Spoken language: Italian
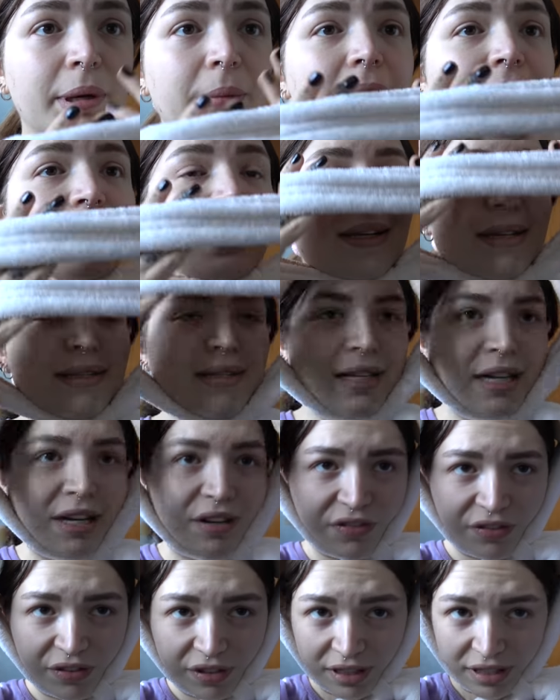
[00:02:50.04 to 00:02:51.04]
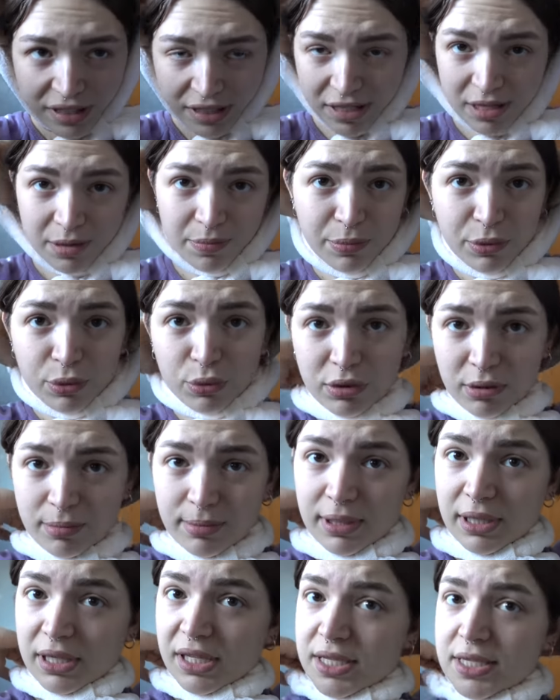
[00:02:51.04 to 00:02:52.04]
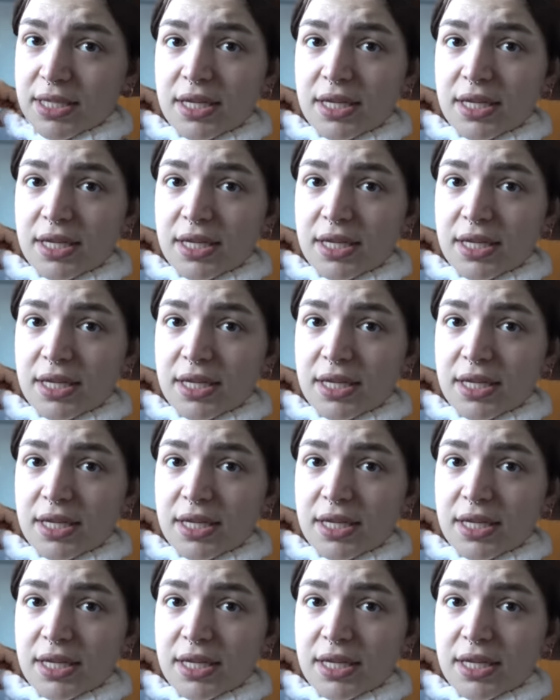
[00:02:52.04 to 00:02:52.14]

prima di iniziare a fare il beauty per la